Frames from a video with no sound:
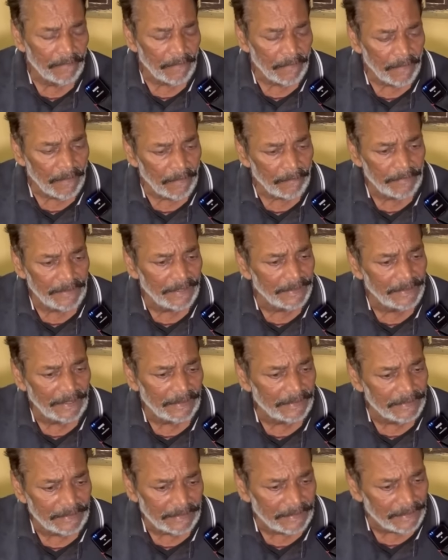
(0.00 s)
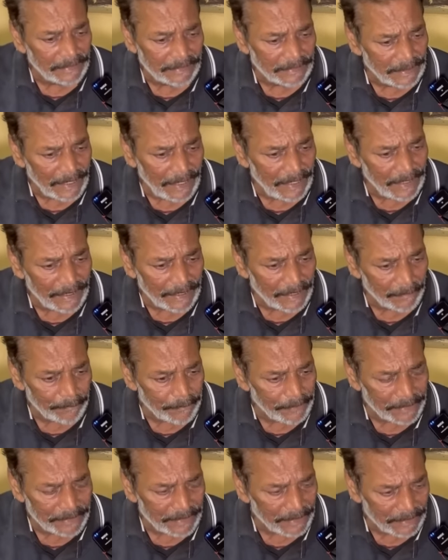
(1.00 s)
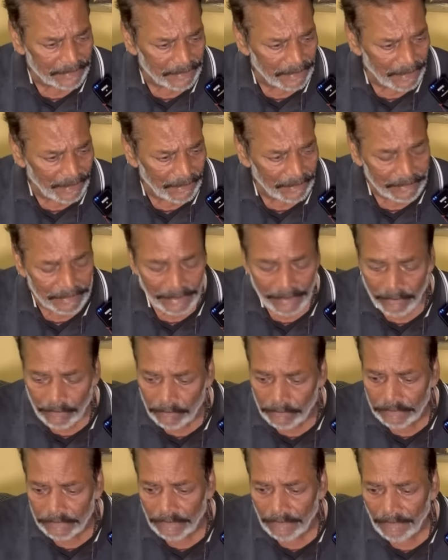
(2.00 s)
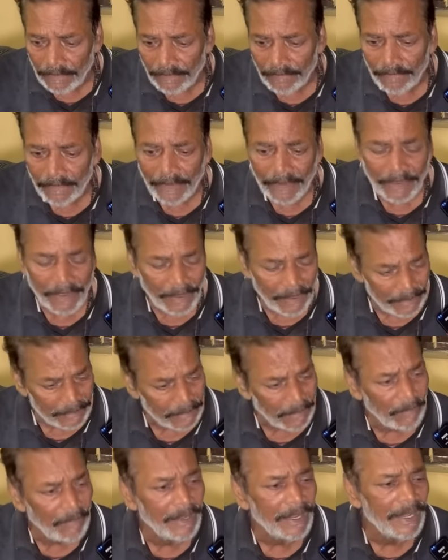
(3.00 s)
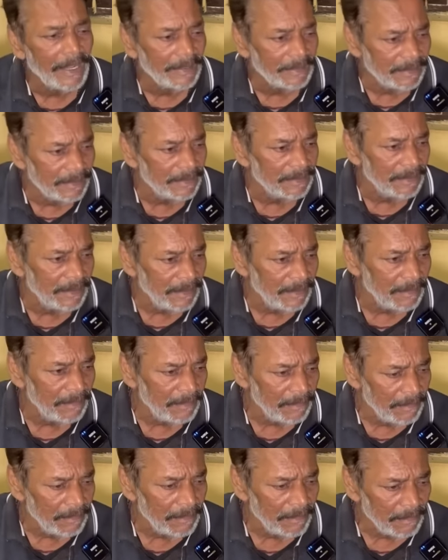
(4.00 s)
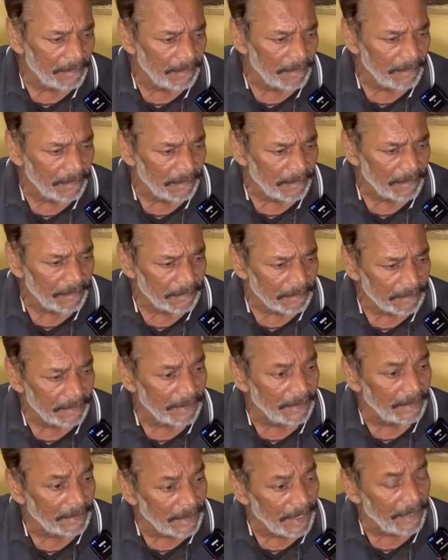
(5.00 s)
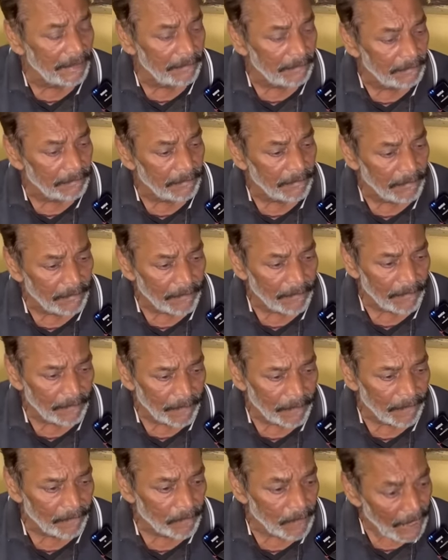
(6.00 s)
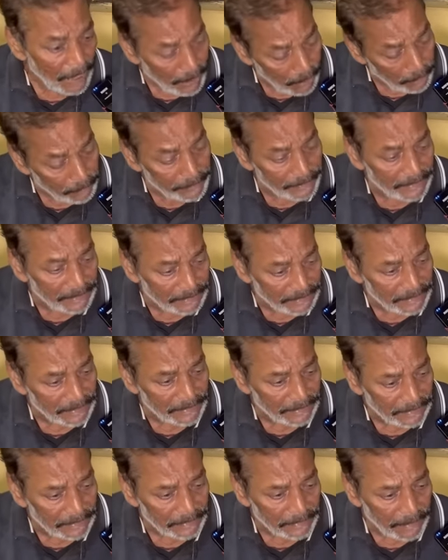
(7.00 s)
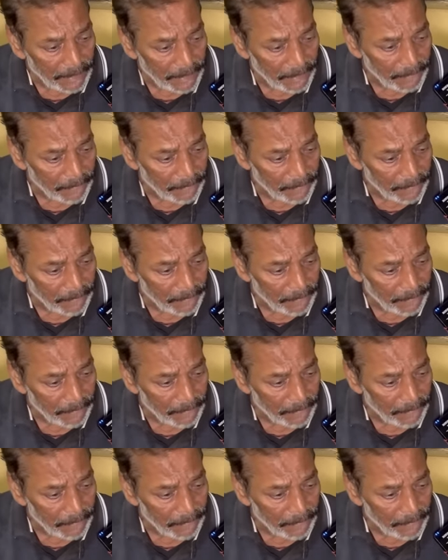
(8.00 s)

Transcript: हम नहीं जाते थे चाय लेके पी सकते हैं चाहे कुछ दवा खाते थे तीन टाइम आयुर्वेदिक चलता था